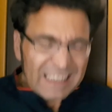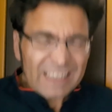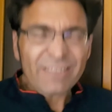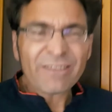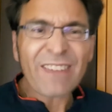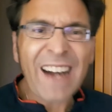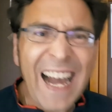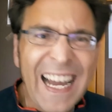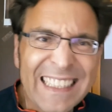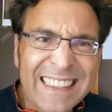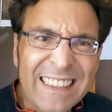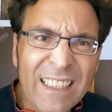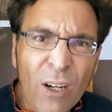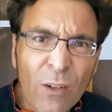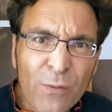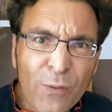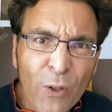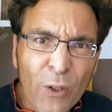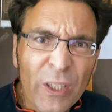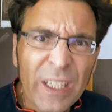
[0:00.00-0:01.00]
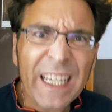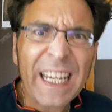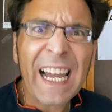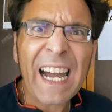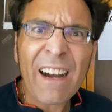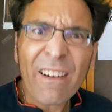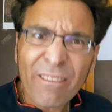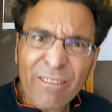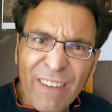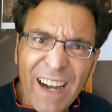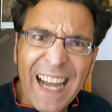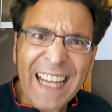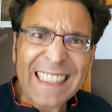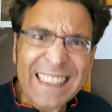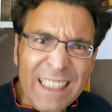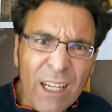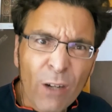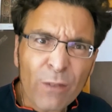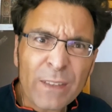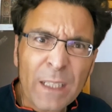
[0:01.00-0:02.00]
Warten auf Rückkehr,
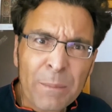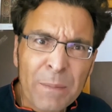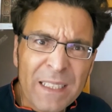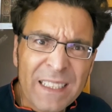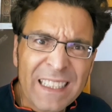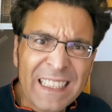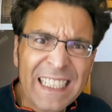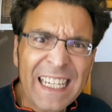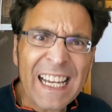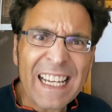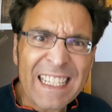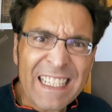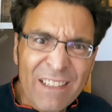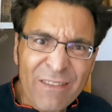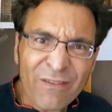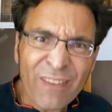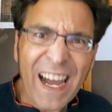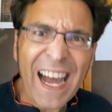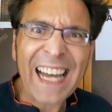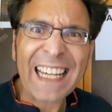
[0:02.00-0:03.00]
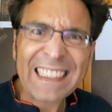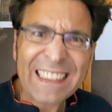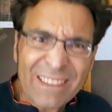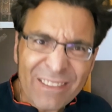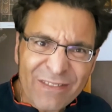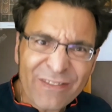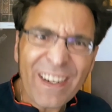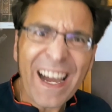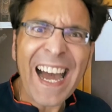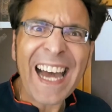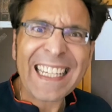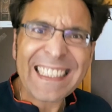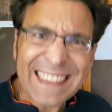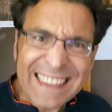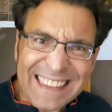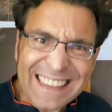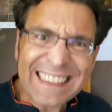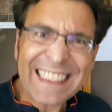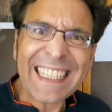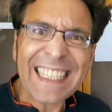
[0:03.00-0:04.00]
warten auf den Messias, warten,
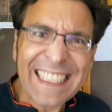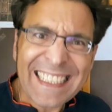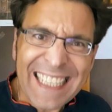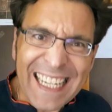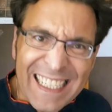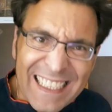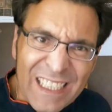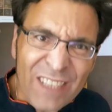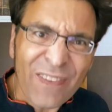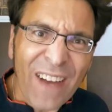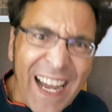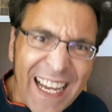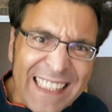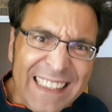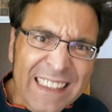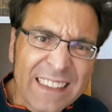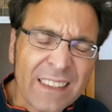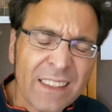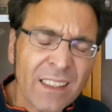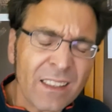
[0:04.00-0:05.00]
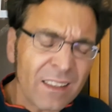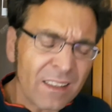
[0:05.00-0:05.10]
warten, nix als warten.